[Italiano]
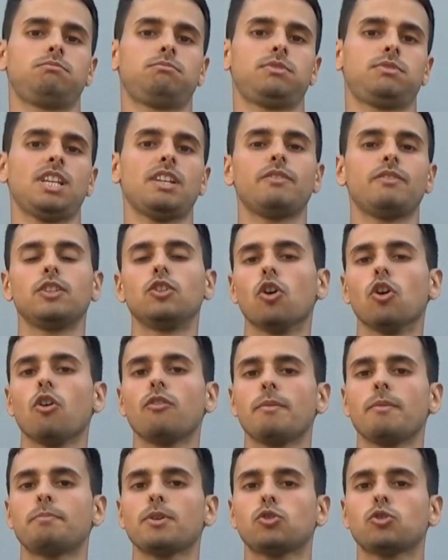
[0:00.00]
Se il video
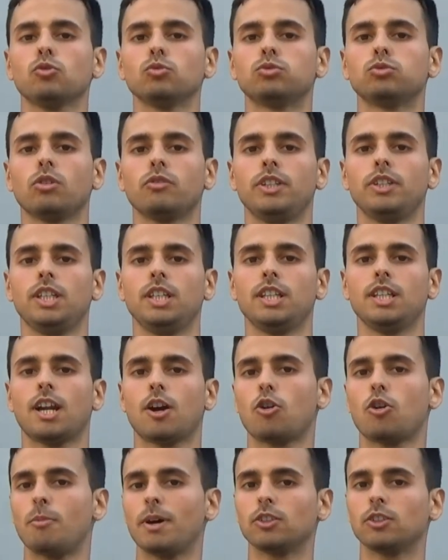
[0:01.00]
vi è piaciuto vi
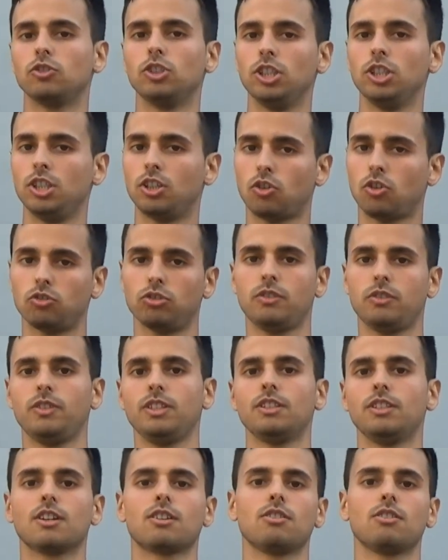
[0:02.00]
raccomando di
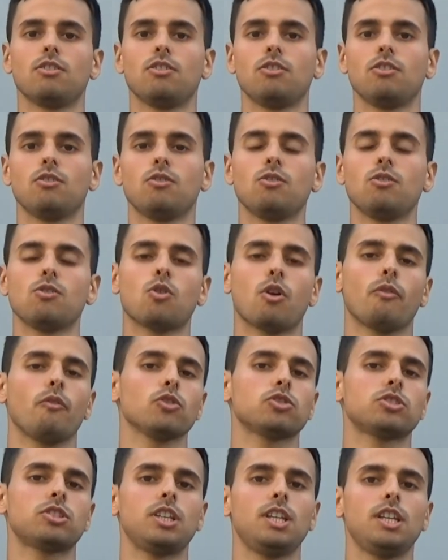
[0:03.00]
condividerlo con i
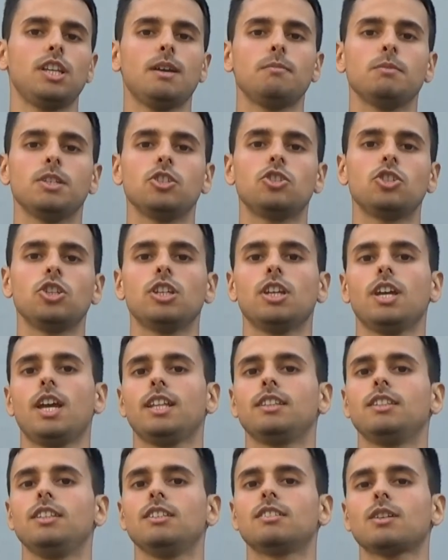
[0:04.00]
vostri amici
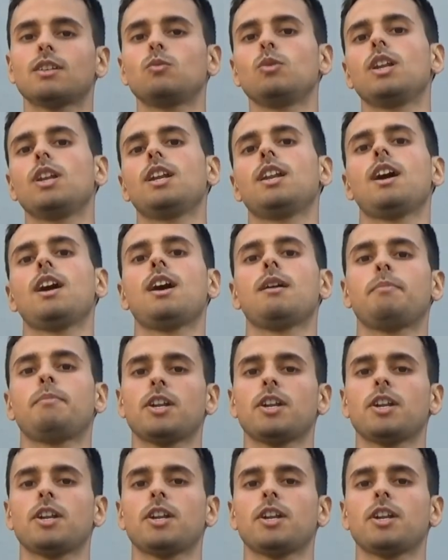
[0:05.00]
e di seguire la